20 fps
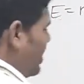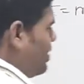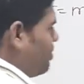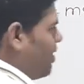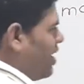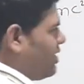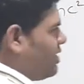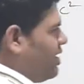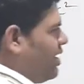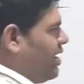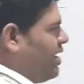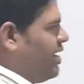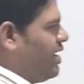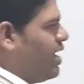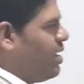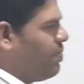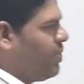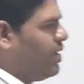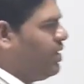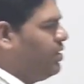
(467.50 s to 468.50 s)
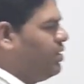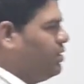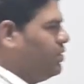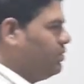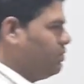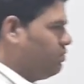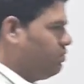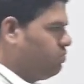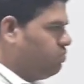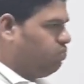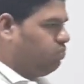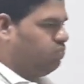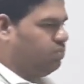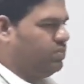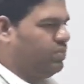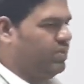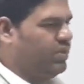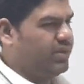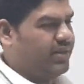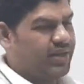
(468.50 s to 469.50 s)
की बात कर रहे हैं यहाँ पे
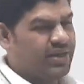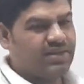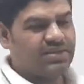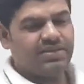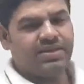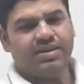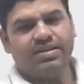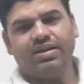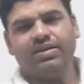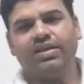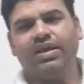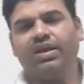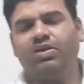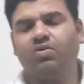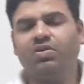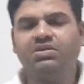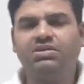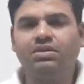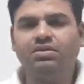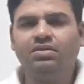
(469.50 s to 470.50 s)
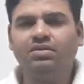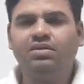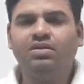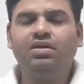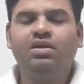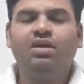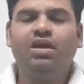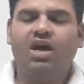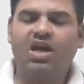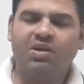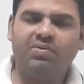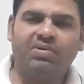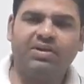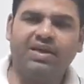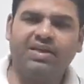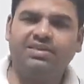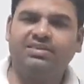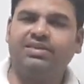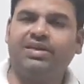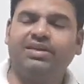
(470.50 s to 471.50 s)
ये किसने दिया था एक क्वेश्चन अल्बर्ट
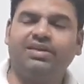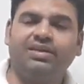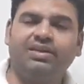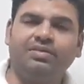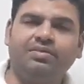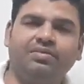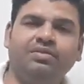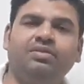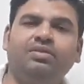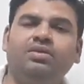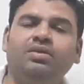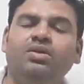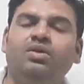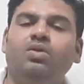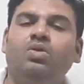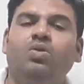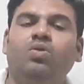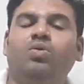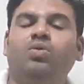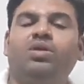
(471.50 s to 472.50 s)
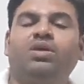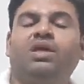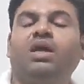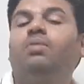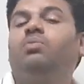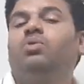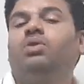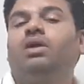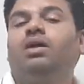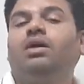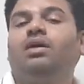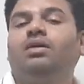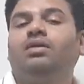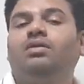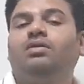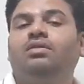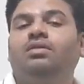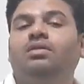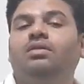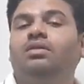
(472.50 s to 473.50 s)
आइंस्टाइन ने उन्होंने क्या बोला
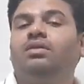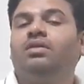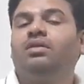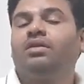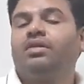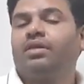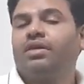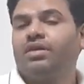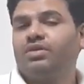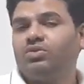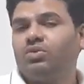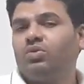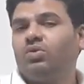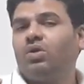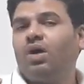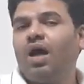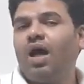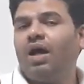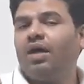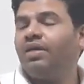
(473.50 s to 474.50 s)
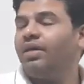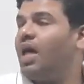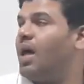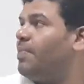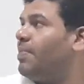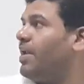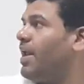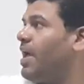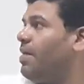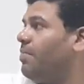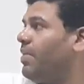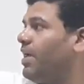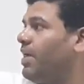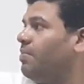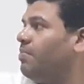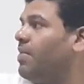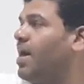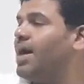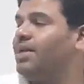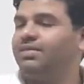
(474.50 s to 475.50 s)
कि जो यहाँ पर एम है
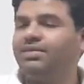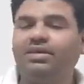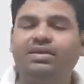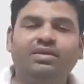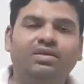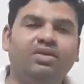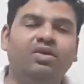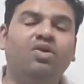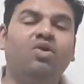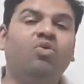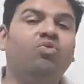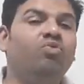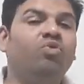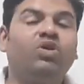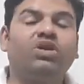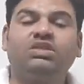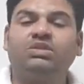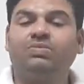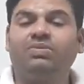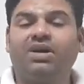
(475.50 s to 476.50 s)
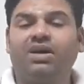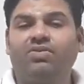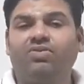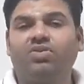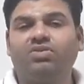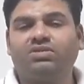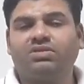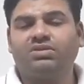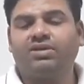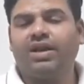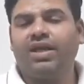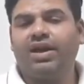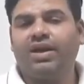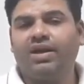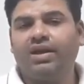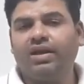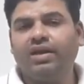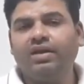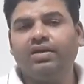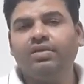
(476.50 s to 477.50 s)
मास है वो किस में कन्वर्ट हो सकता है
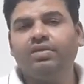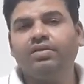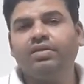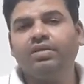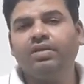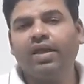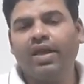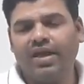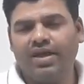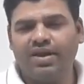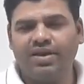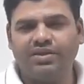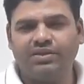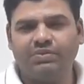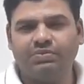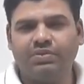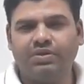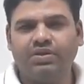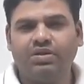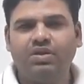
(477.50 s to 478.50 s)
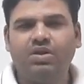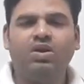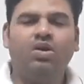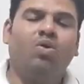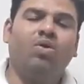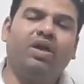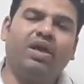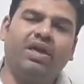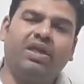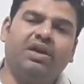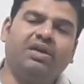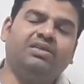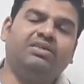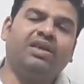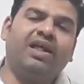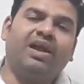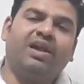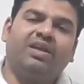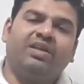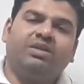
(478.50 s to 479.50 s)
डायरेक्टली एनर्जी में और एनर्जी
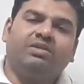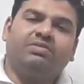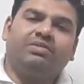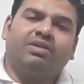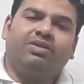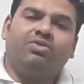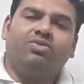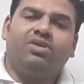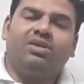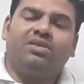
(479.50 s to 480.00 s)
डायरेक्टली किस में कन्वर्ट हो